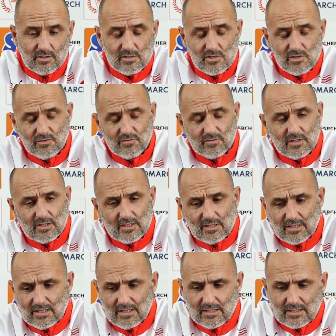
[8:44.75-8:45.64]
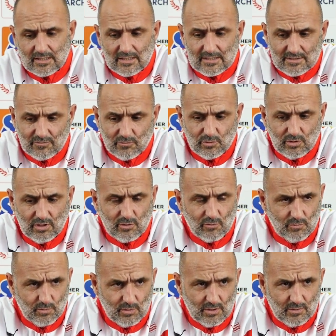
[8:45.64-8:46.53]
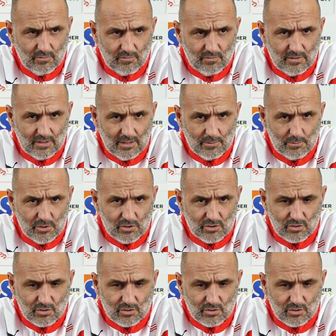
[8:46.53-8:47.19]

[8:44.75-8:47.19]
dziwne dla, dla zawodników, bo ja, wydaje mi się,